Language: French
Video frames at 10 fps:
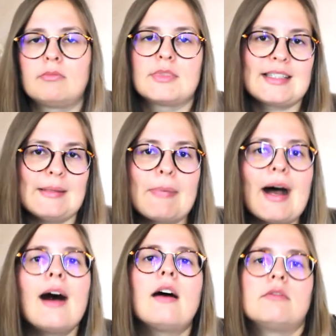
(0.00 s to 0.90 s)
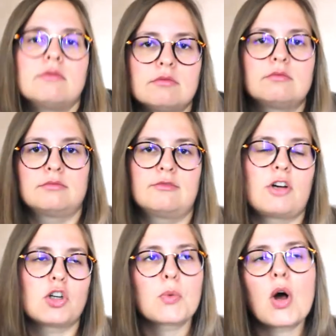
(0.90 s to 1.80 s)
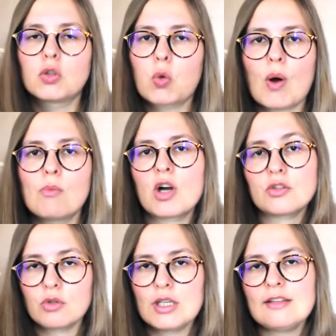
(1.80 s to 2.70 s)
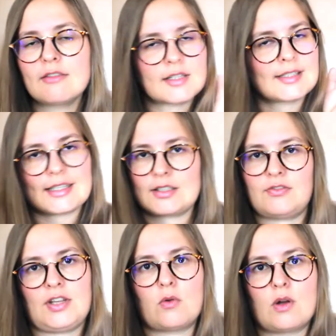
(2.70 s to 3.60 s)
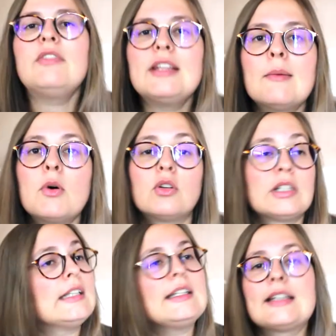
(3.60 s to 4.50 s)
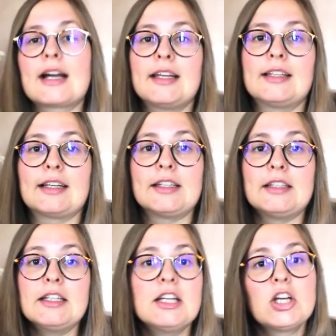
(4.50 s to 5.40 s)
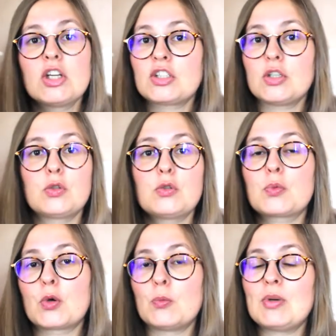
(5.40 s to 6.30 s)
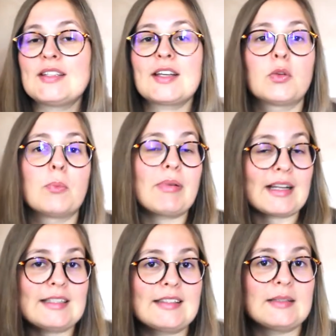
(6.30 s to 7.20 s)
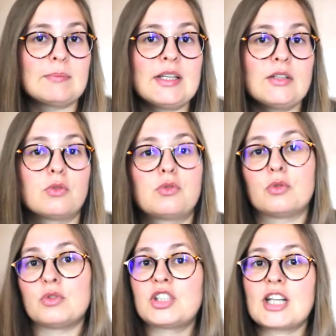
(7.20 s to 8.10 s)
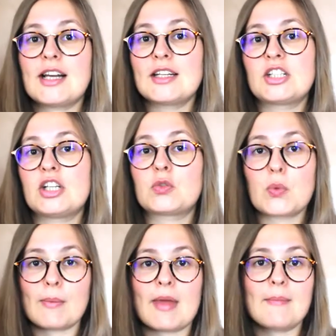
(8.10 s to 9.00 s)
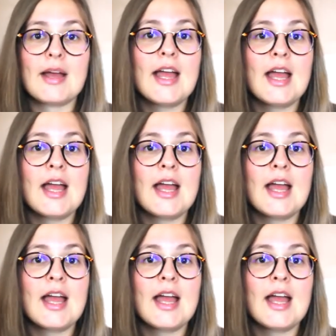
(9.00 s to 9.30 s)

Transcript: C'est pas... Franchement en trois mois, deux livres, ça se fait. Évidemment, il n'y a rien à gagner. C'est juste pour le plaisir de participer, de se challenger soi-même.